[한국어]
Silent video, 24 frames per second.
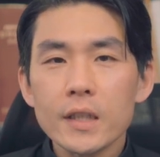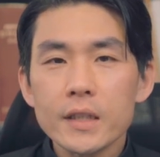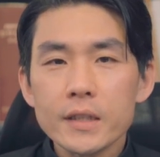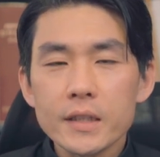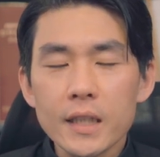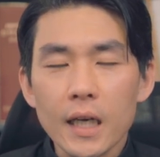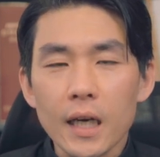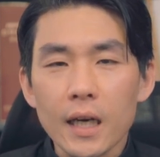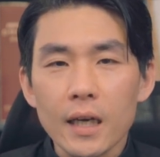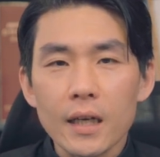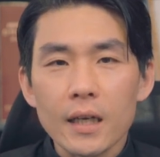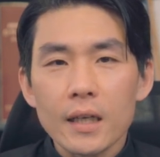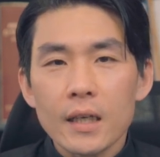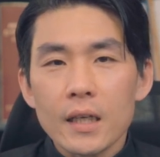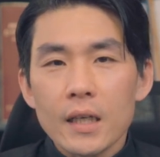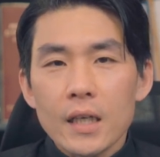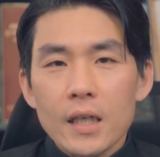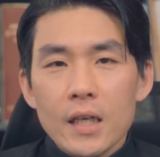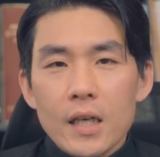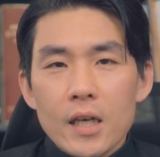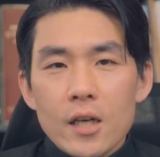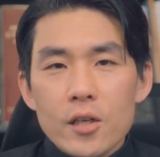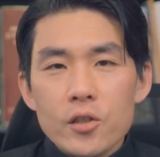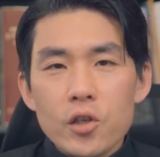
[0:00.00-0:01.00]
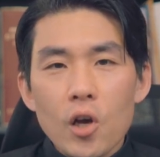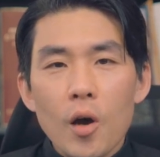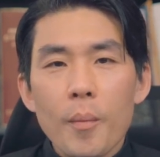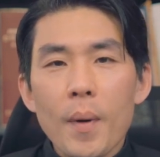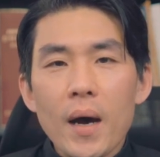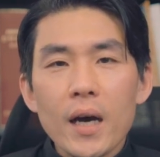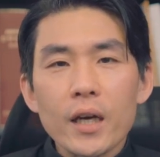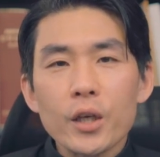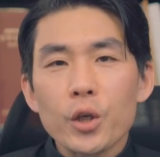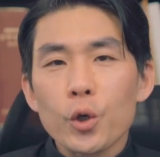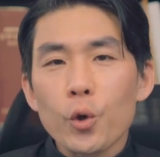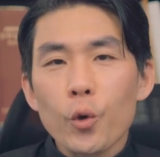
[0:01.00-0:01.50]
자,
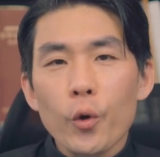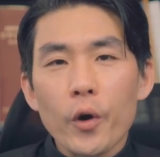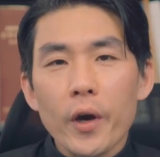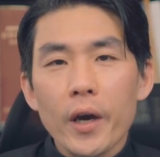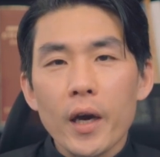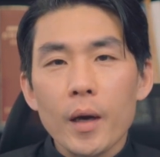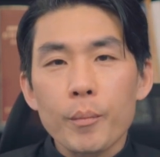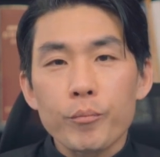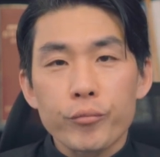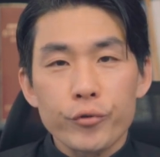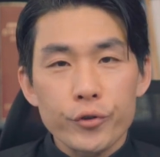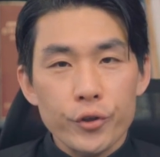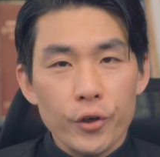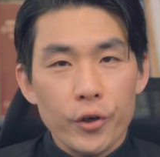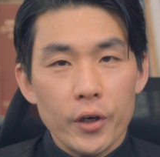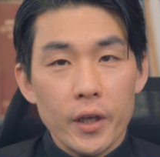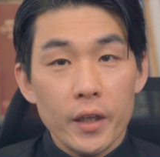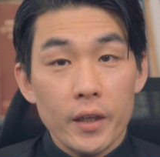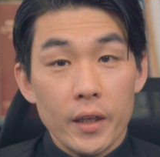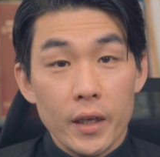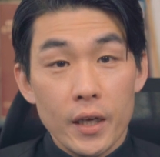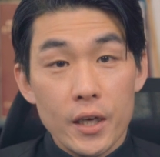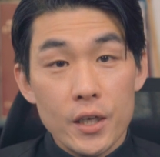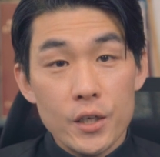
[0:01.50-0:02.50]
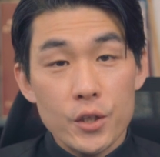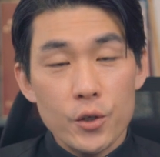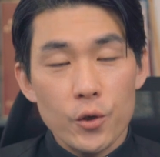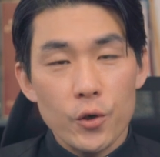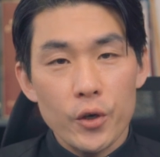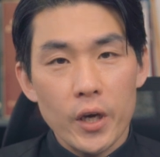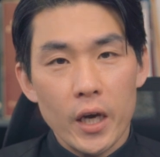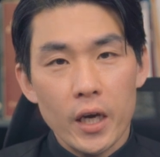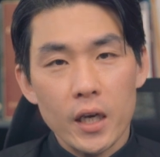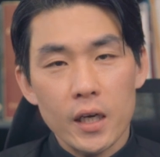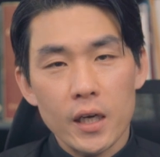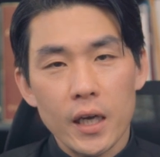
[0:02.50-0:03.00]
서방교회 분열에
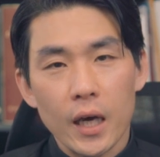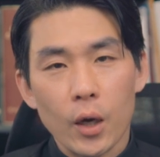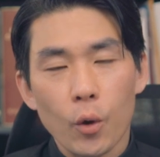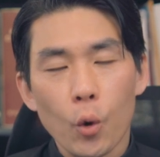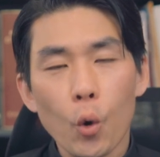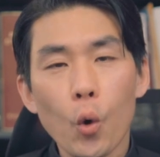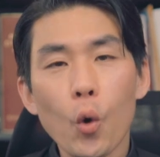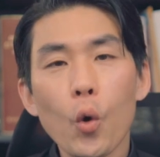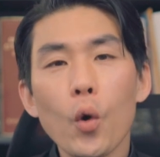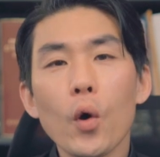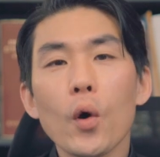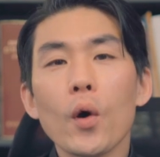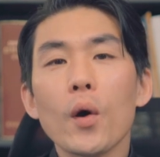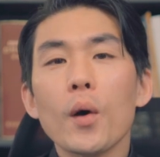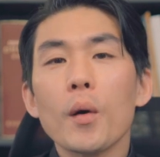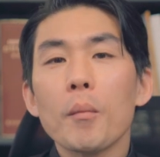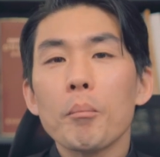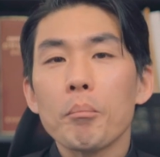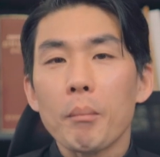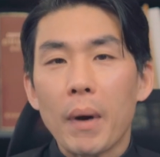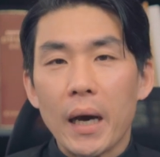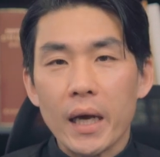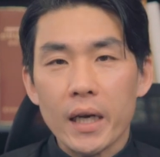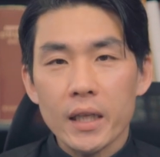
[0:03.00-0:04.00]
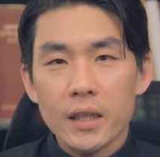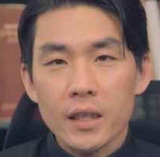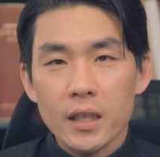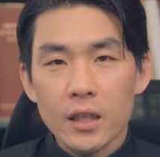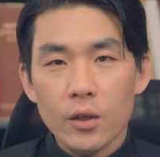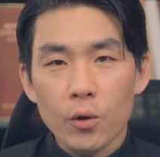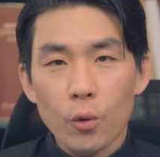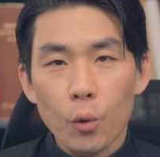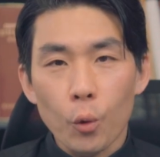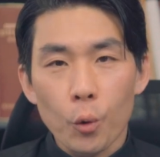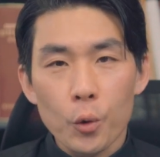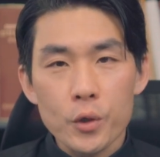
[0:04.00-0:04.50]
대해서 얘기를 했고
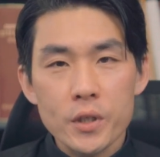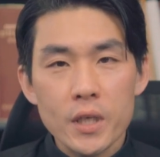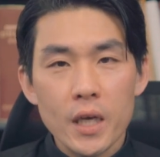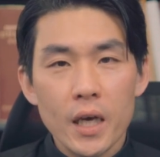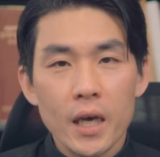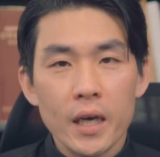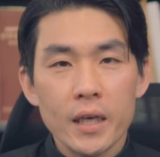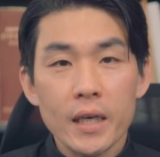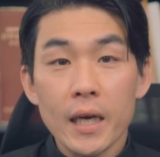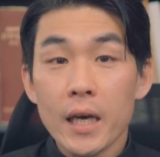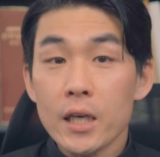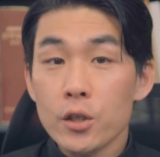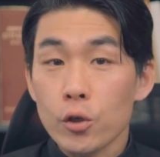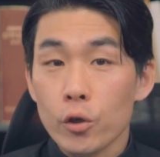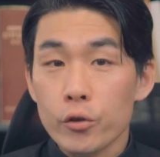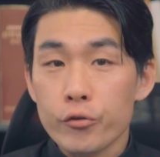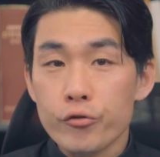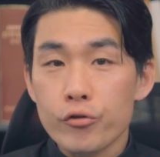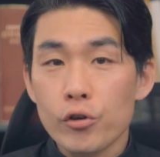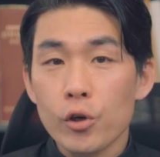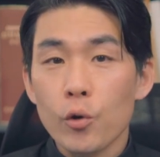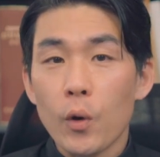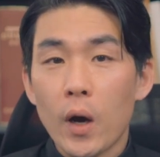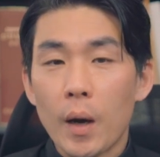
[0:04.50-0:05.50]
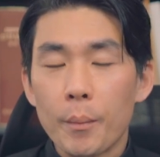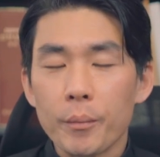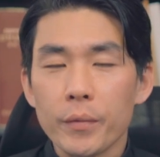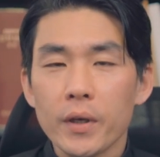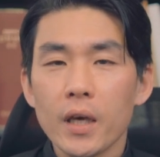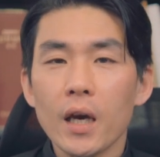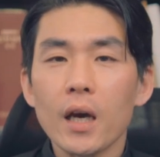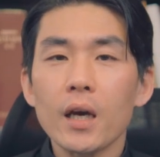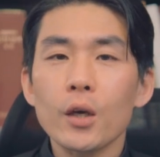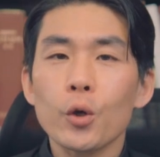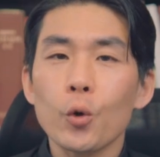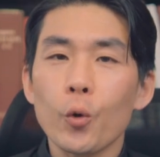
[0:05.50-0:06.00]
마르티노 오 세의 선출과
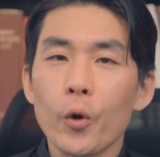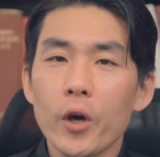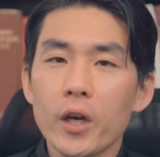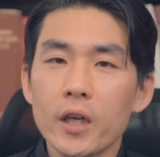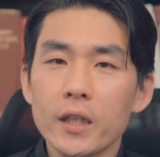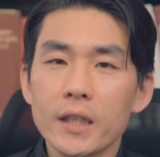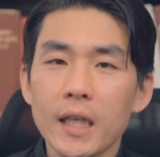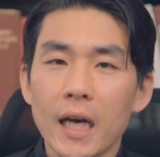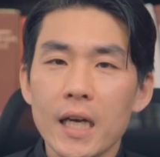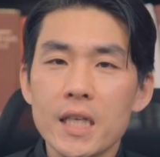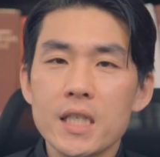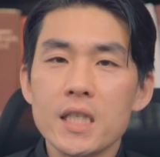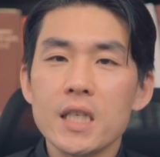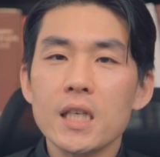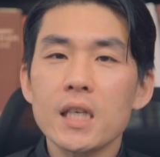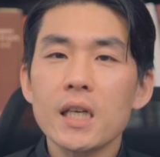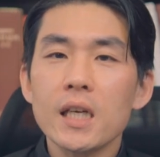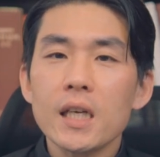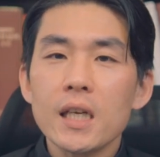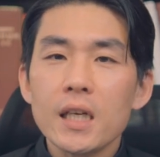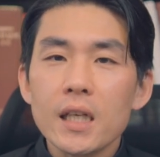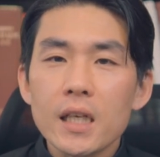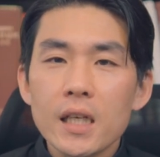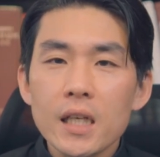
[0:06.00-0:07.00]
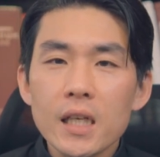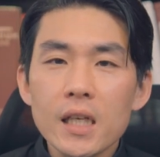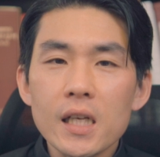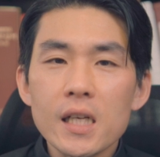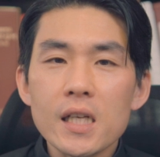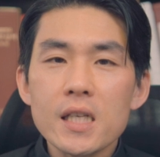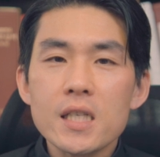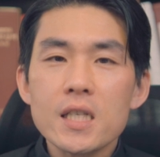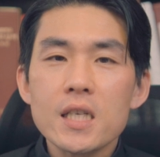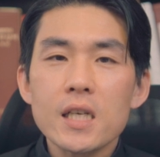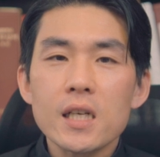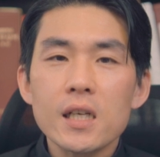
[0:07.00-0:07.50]
함께 교회는 다시
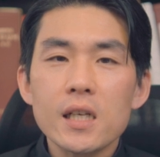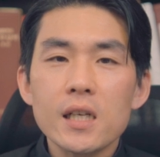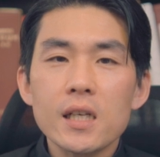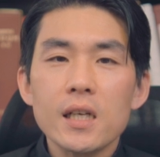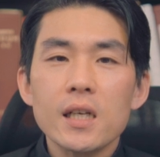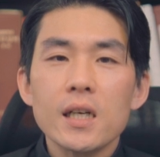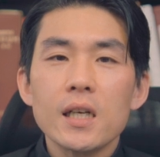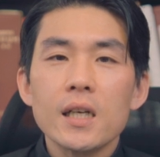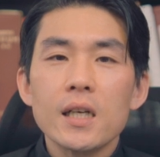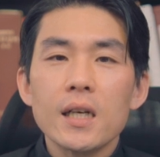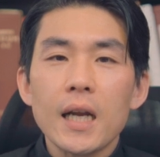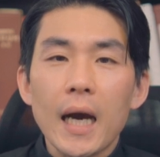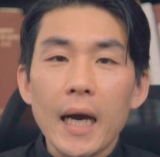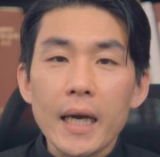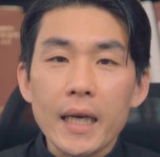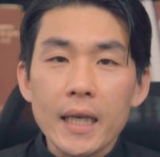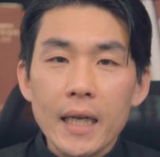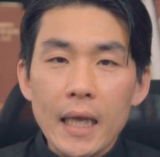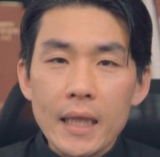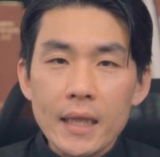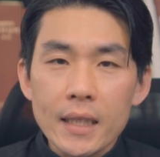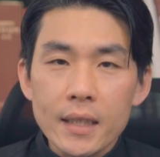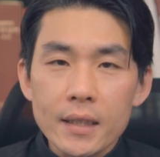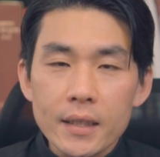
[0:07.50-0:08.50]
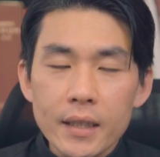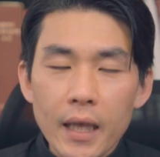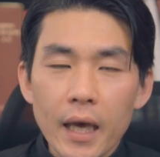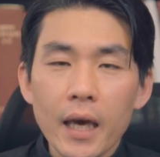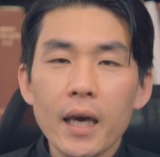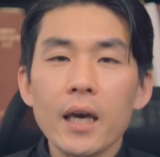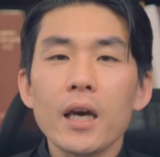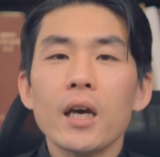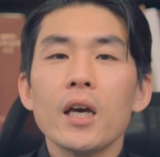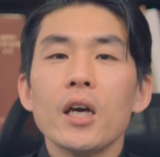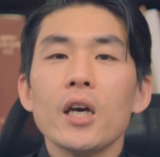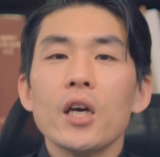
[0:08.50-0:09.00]
일치를 하긴
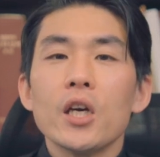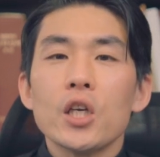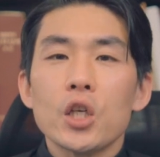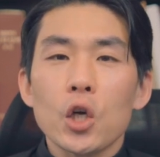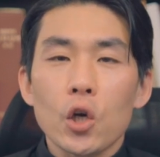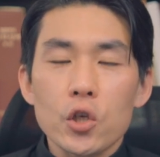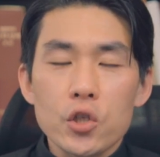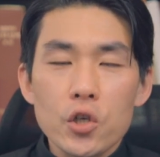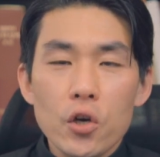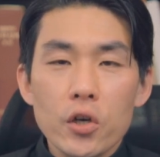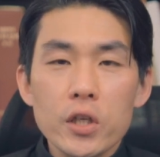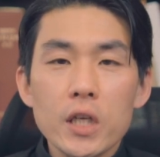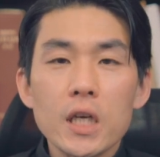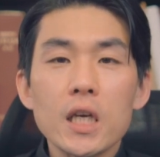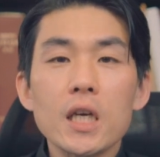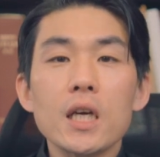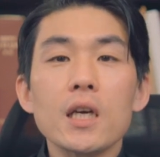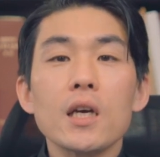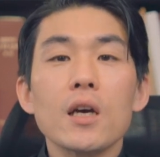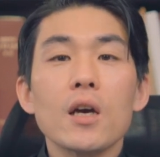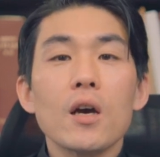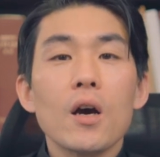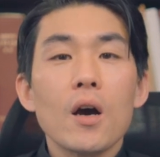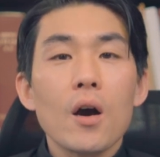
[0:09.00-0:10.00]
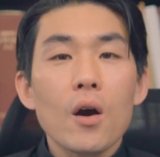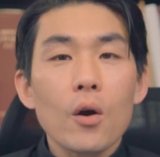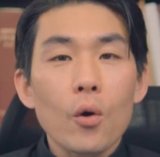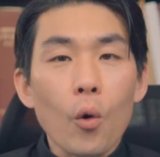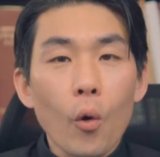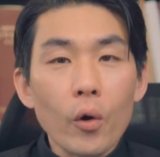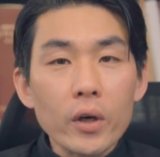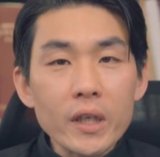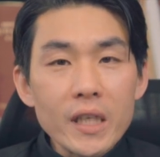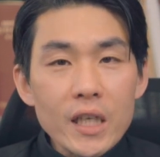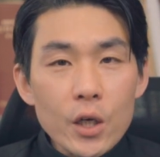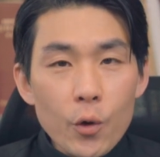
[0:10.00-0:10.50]
했는데 여전히
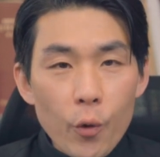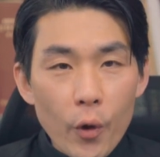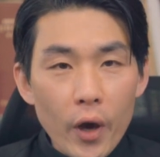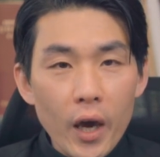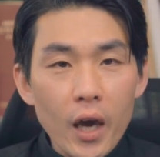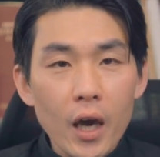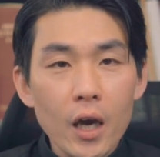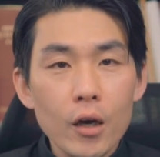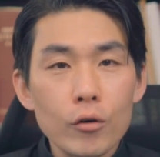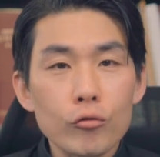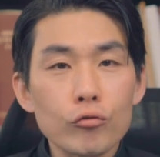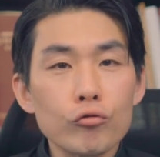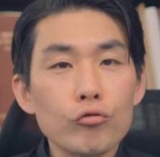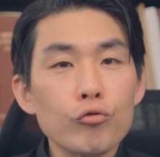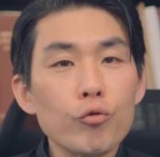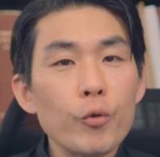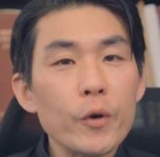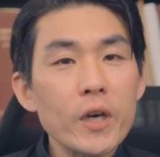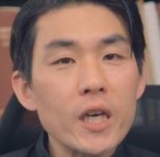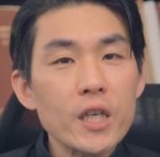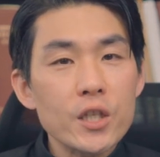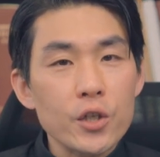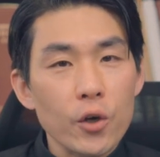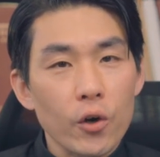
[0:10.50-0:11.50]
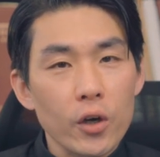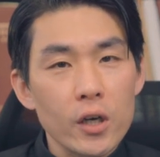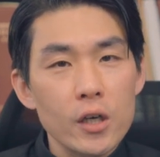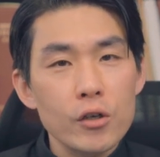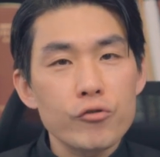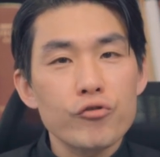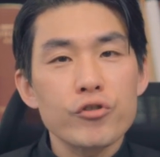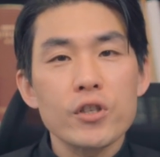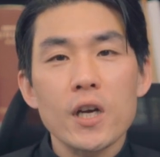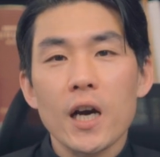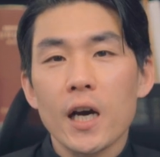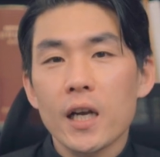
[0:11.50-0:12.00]
공의회 우위설을
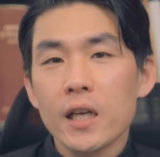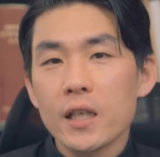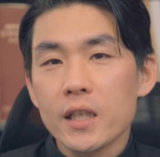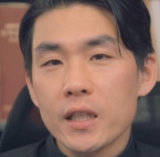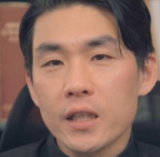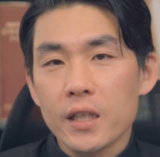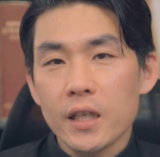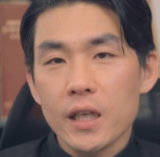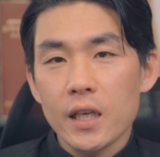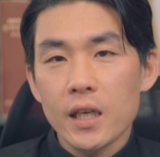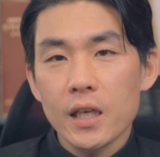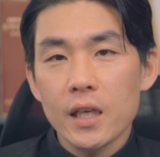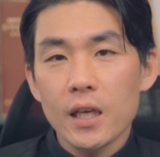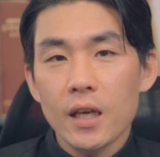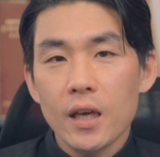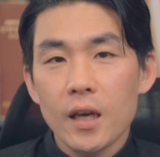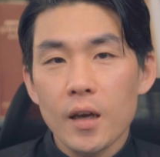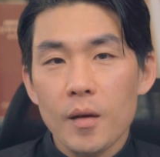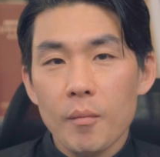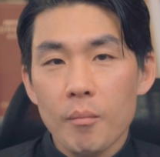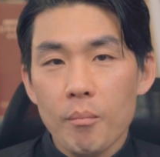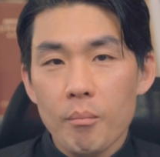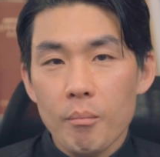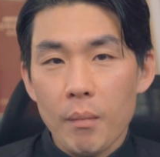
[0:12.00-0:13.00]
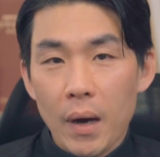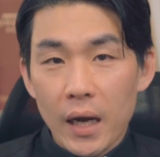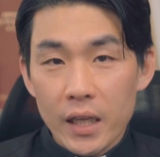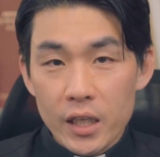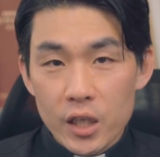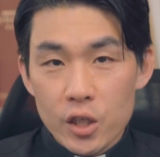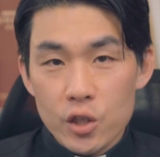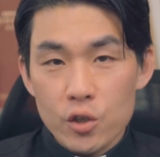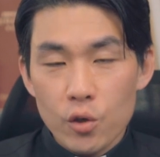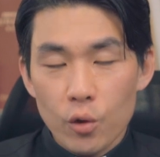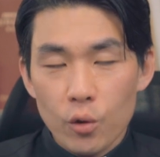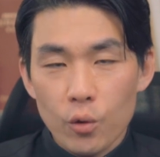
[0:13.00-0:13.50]
주장하는 이들이 많이
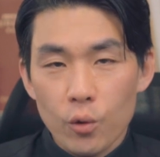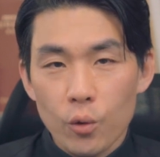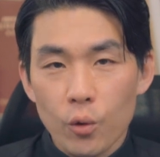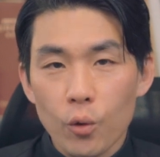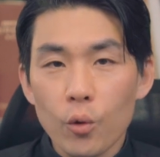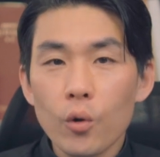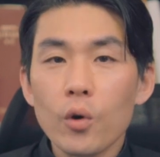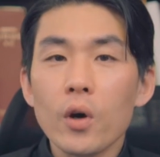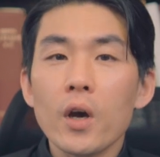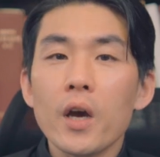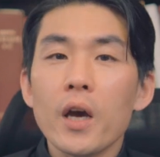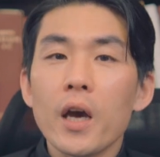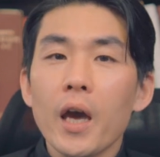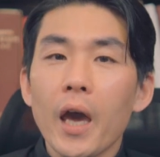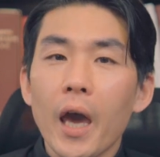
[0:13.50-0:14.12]
있었고,